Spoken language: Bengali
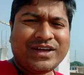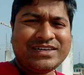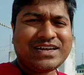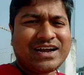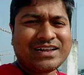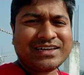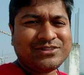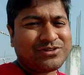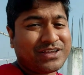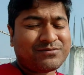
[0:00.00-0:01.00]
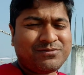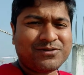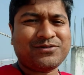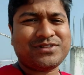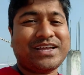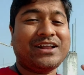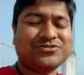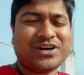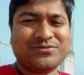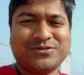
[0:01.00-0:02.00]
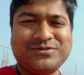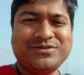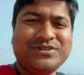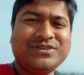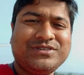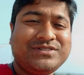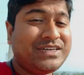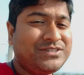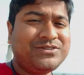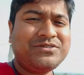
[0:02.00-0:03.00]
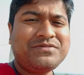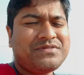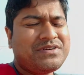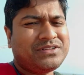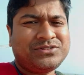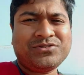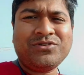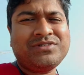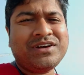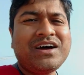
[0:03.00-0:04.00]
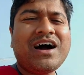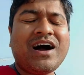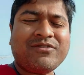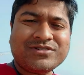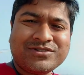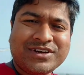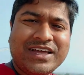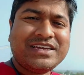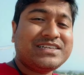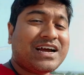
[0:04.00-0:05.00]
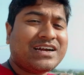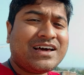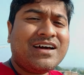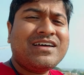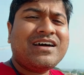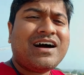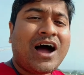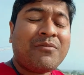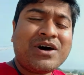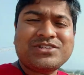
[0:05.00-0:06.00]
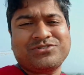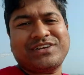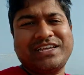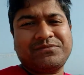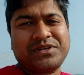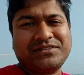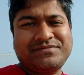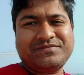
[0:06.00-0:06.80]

এই জায়গাটা কিন্তু এক্সপ্লোর করতে কেন ছাড়ব সেই জন্য চলুন আমার সঙ্গে এই জায়গাটা আমার চোখে দেখবেন